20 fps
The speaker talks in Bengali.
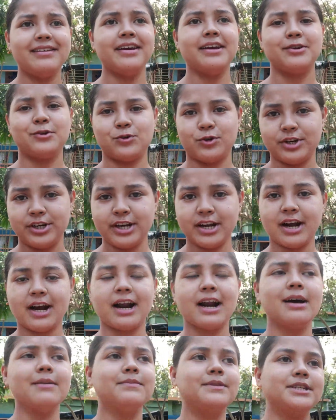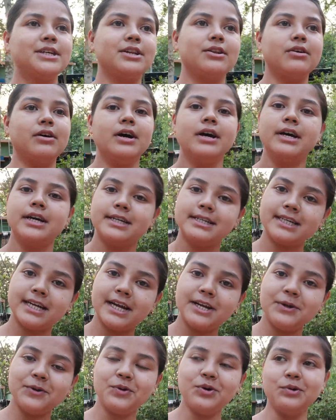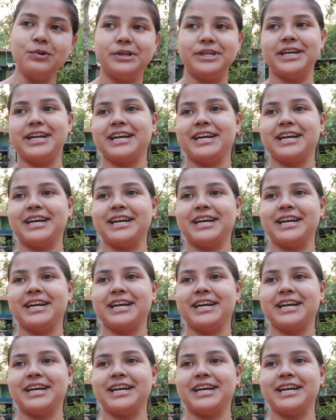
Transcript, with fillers: ইয়ে শরীরটা খারাপ ছিল সেটুকুও